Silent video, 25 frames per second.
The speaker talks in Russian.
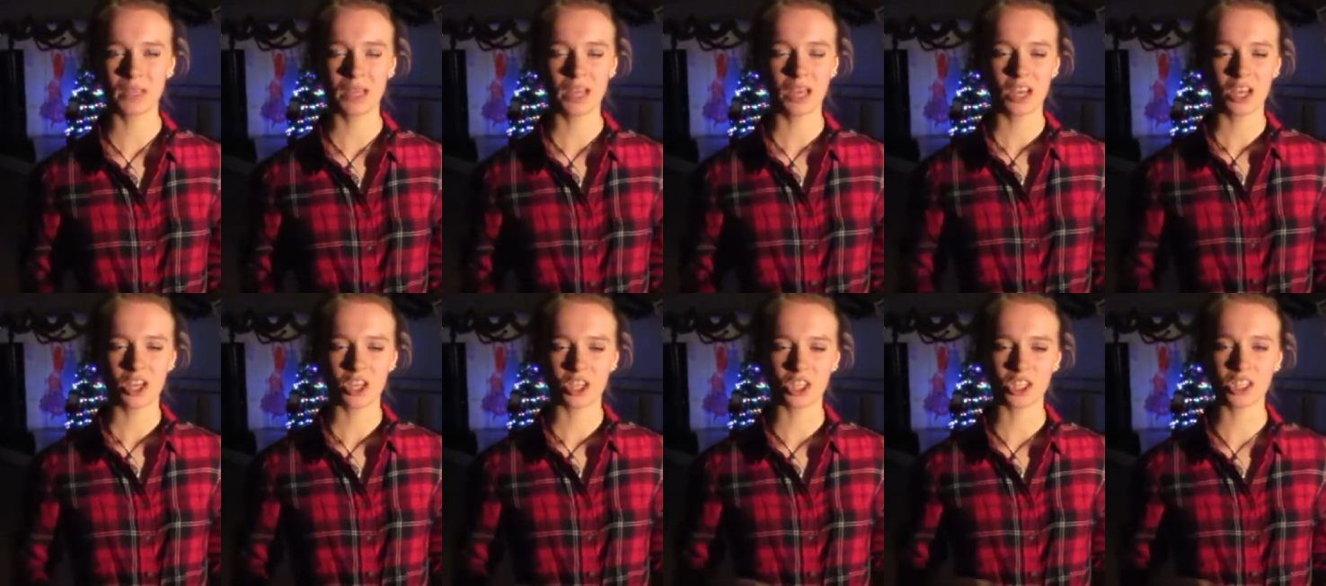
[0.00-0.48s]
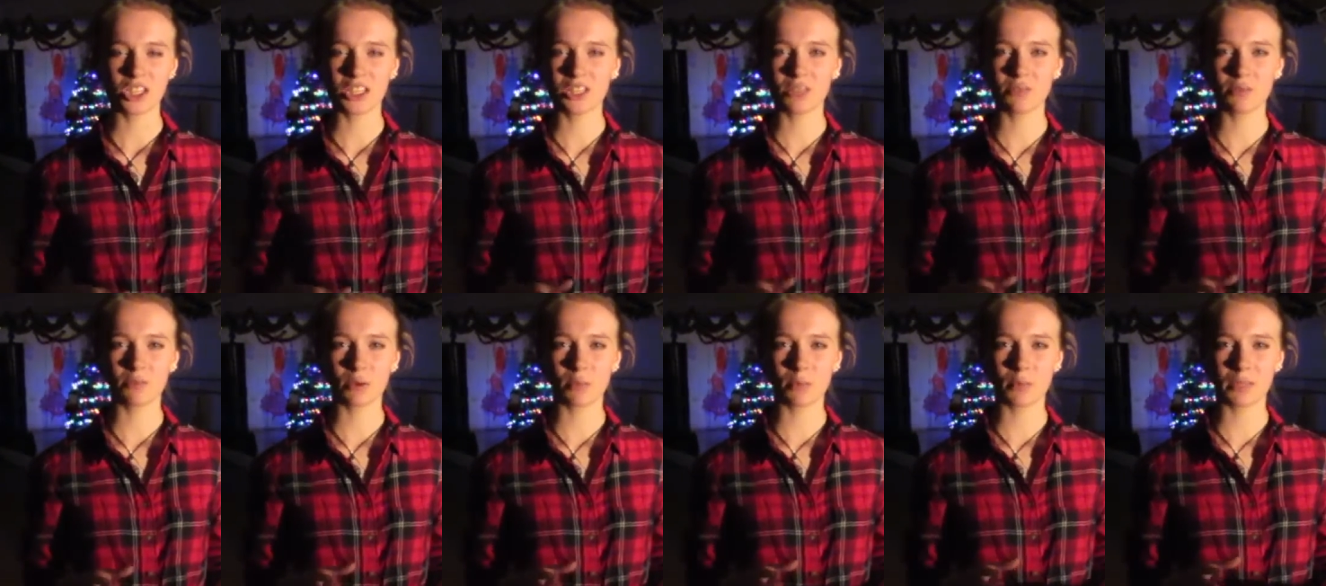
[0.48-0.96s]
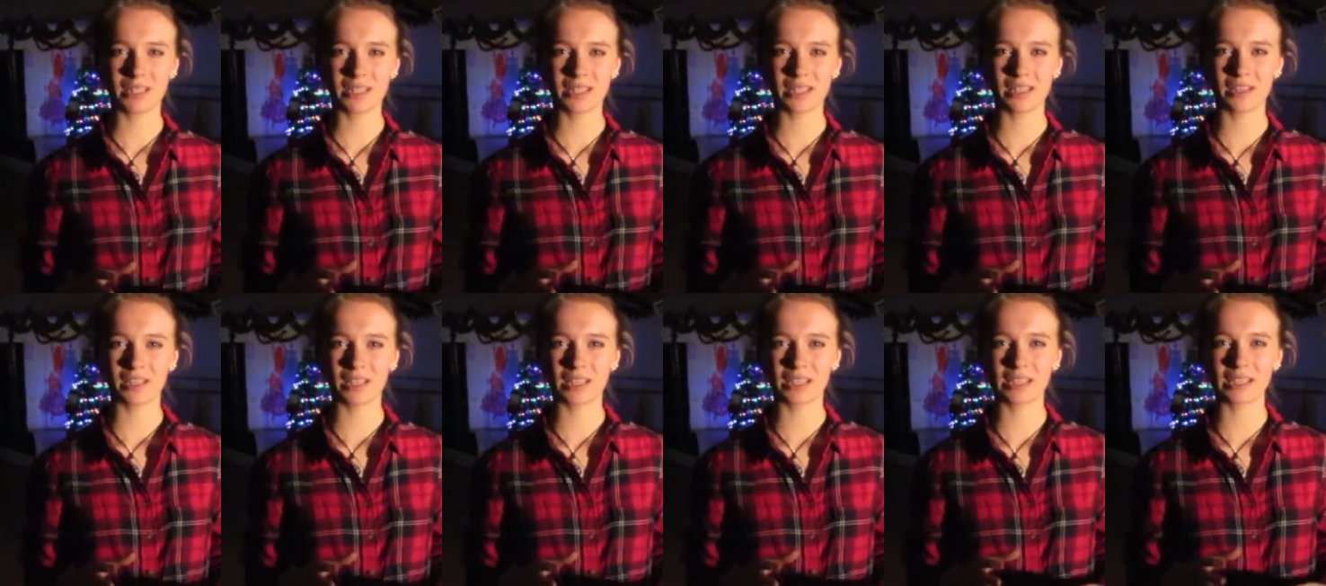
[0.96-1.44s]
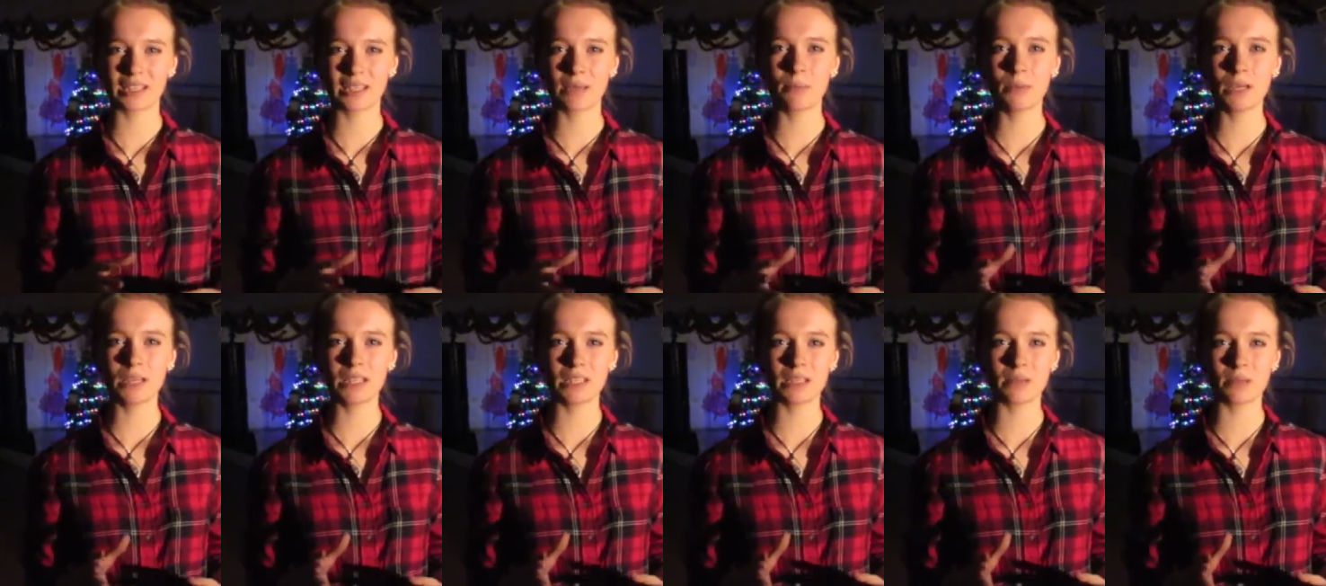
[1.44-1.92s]
Жизнь в эпицентре
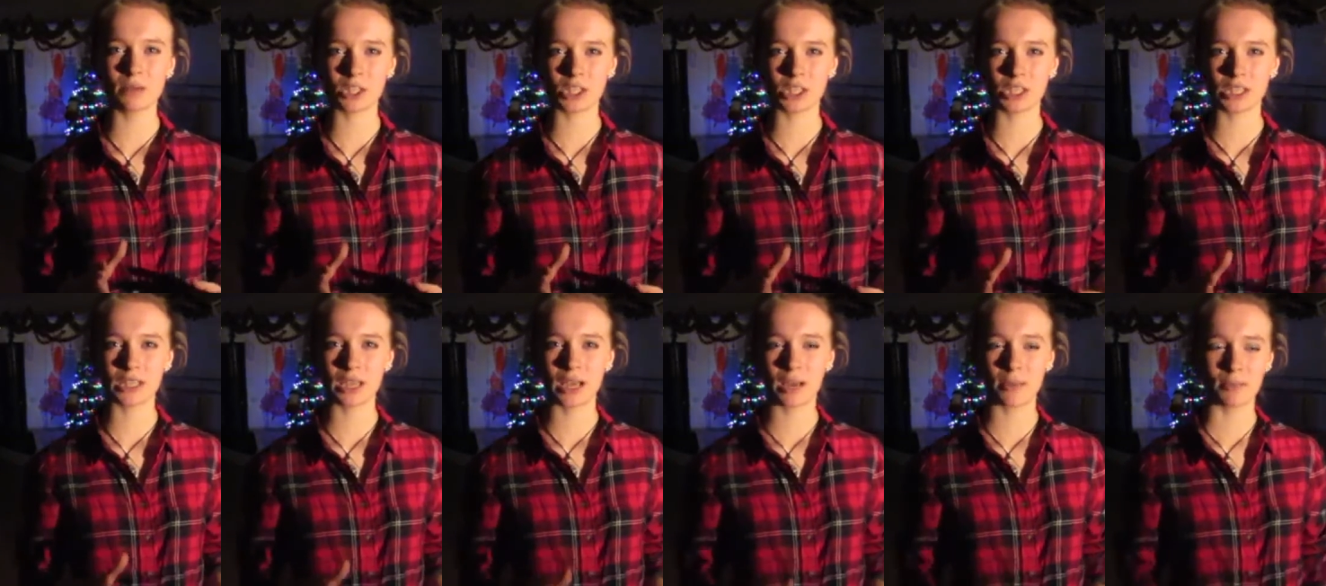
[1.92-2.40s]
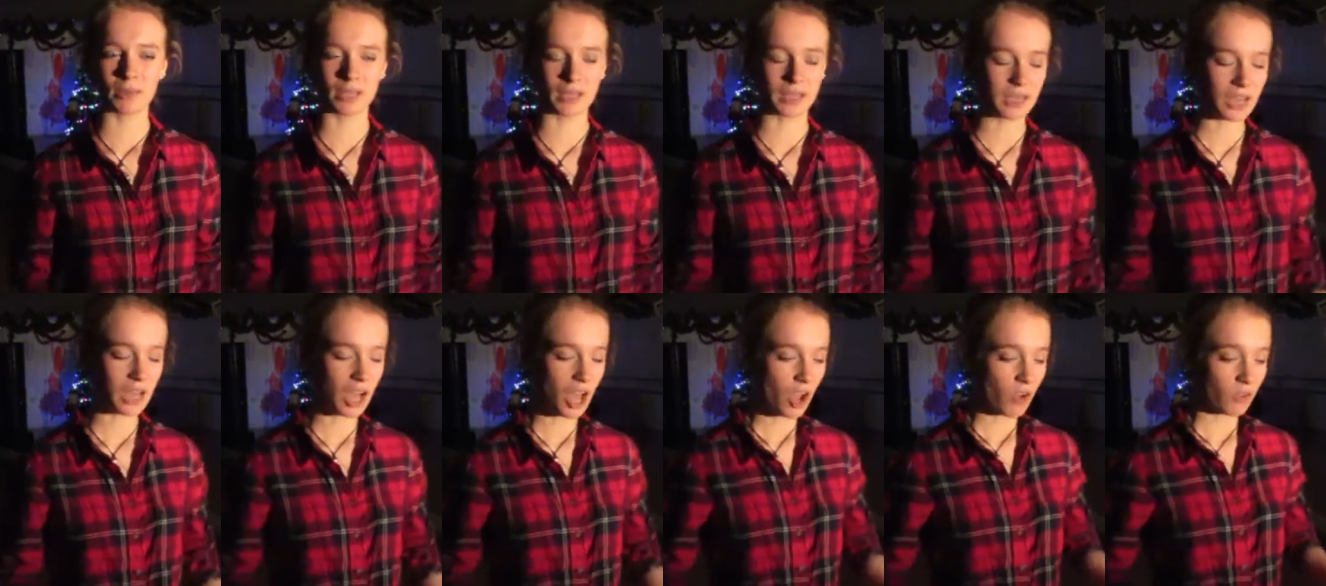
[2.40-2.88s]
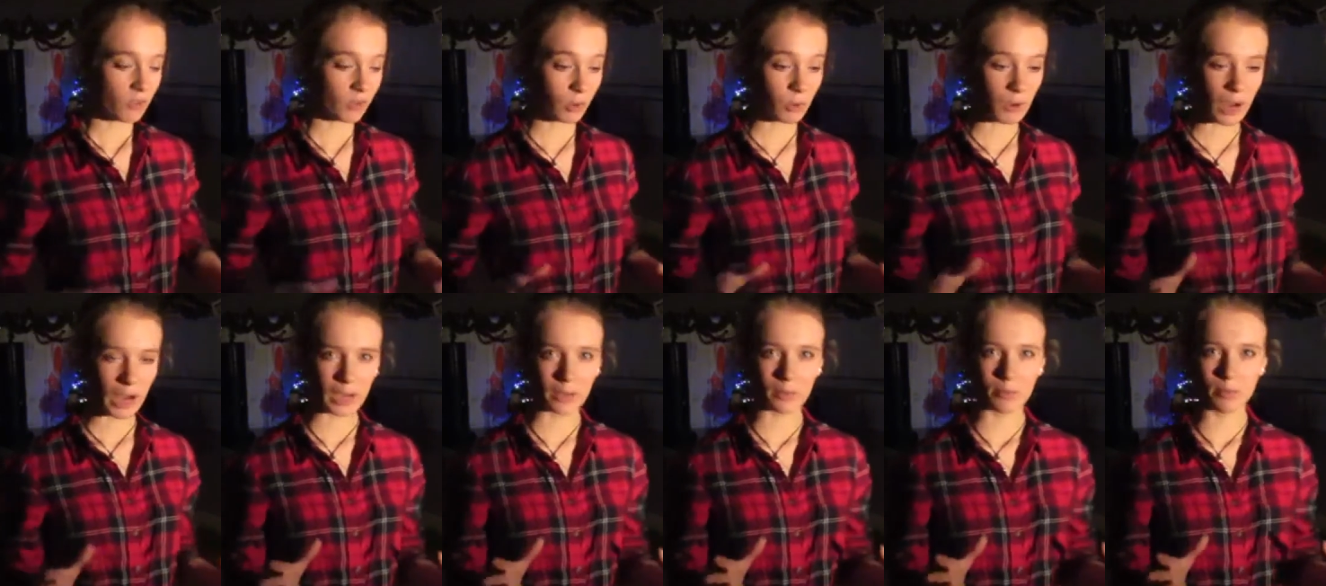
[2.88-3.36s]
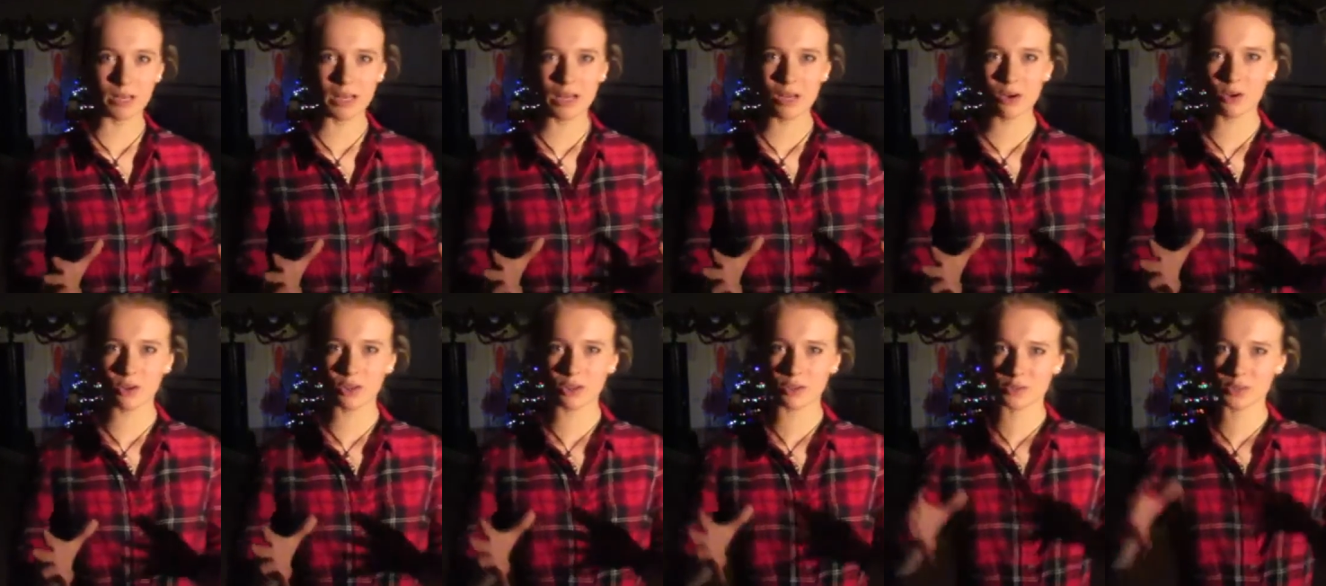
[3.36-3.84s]
событий масштабных, в руках
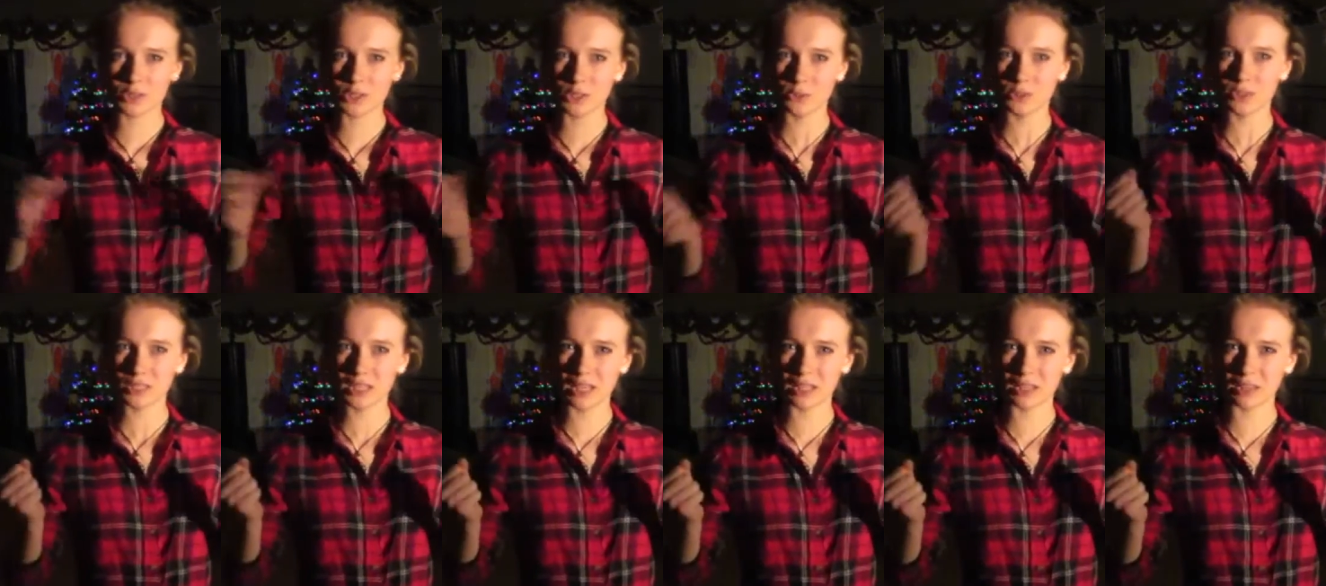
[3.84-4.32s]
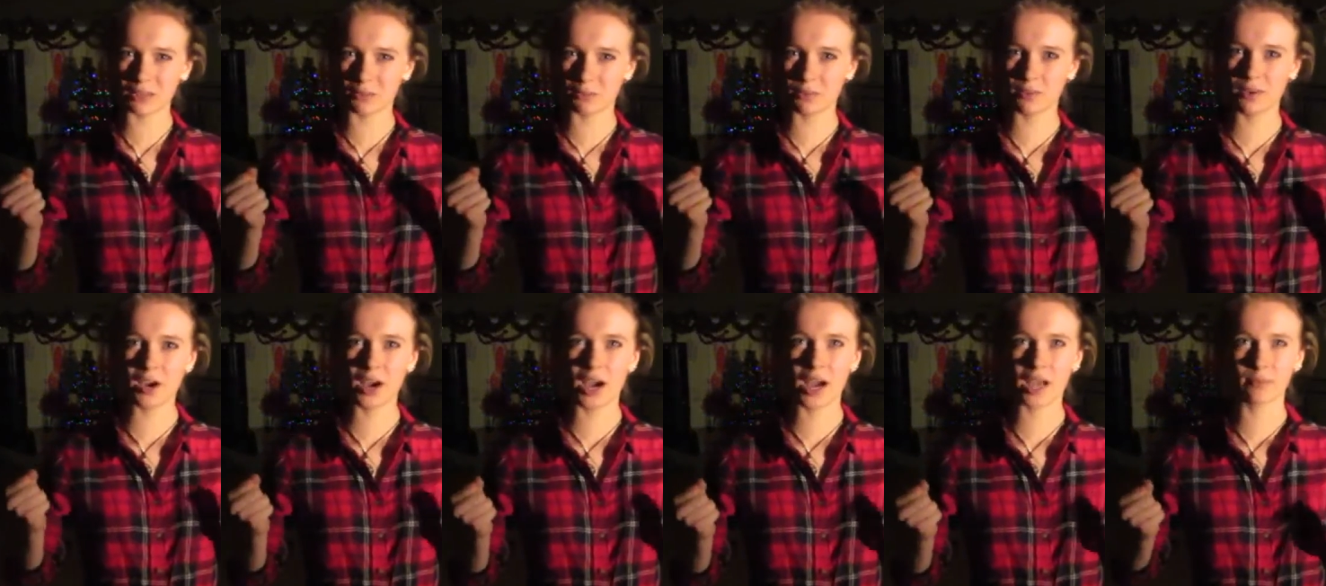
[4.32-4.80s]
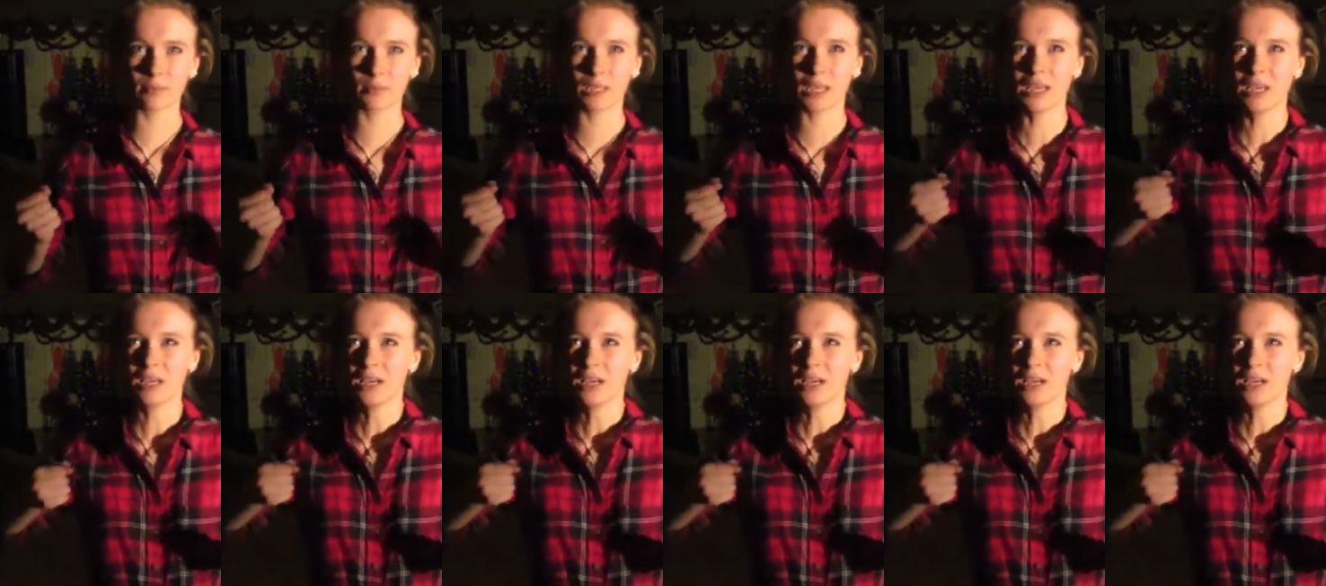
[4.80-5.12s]
миллионов студентов и армии.